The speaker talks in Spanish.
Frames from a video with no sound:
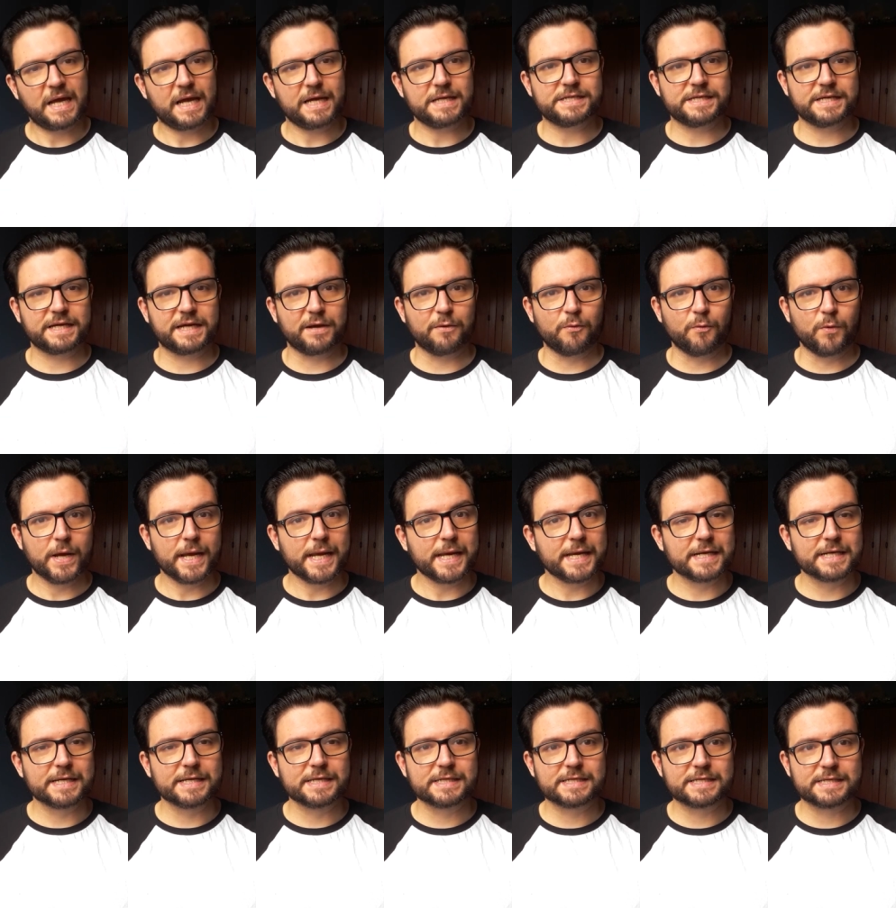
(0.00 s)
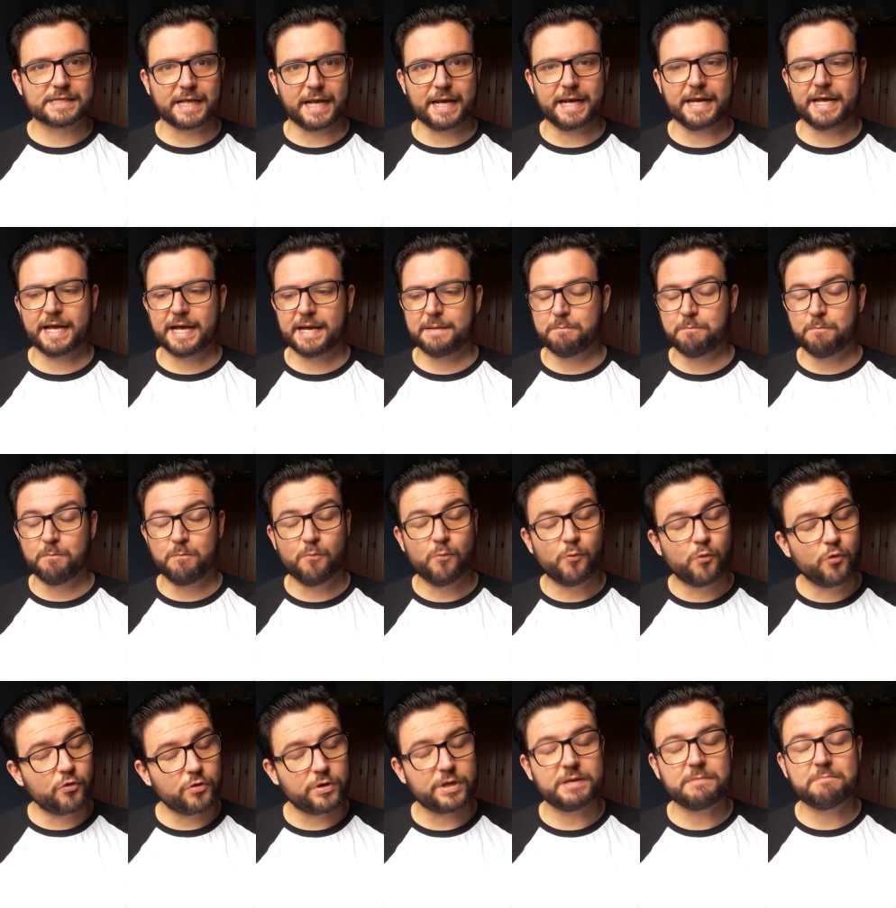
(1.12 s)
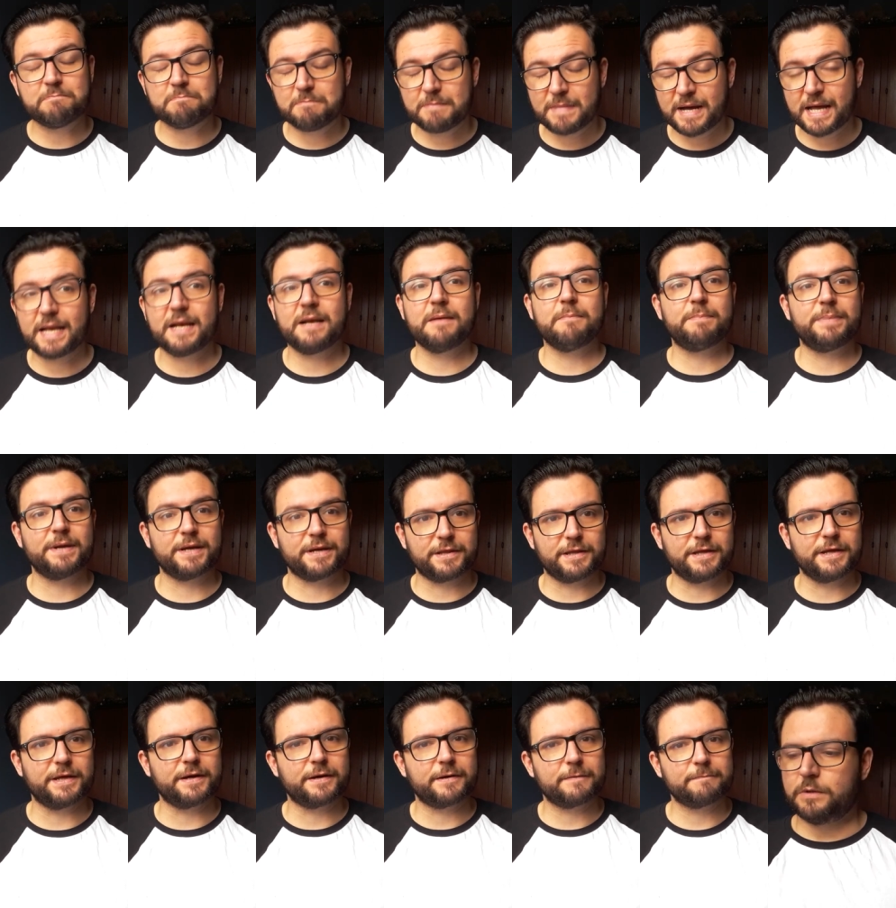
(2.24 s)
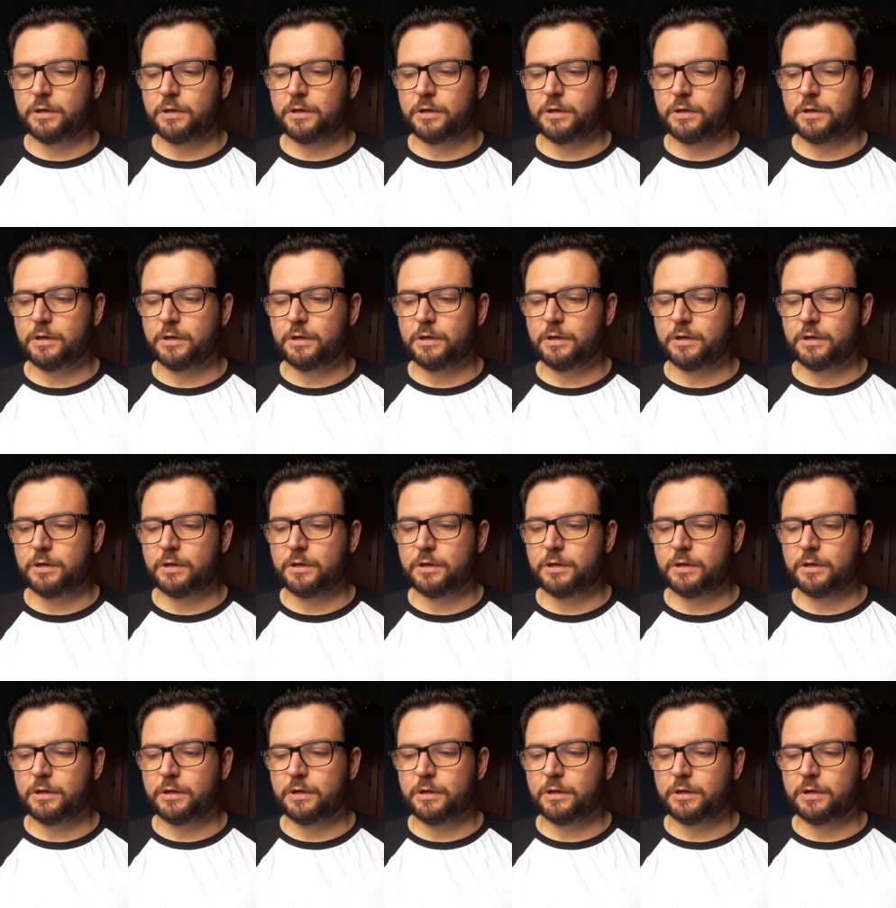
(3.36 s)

H.G. Wells tenía muy mal perder.